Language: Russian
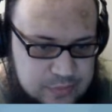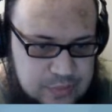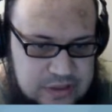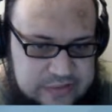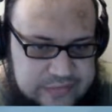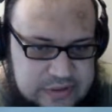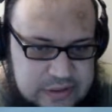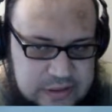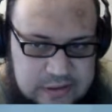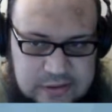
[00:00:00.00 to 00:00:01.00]

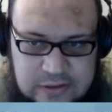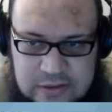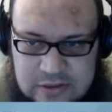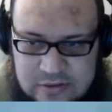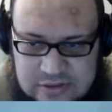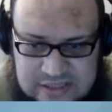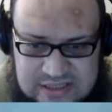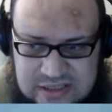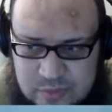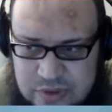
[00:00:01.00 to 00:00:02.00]
проявить, да. То есть
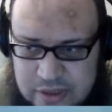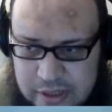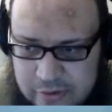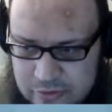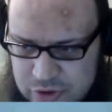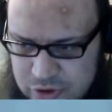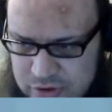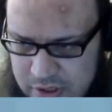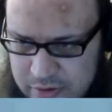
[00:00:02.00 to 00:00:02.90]
здесь собираю вот что-то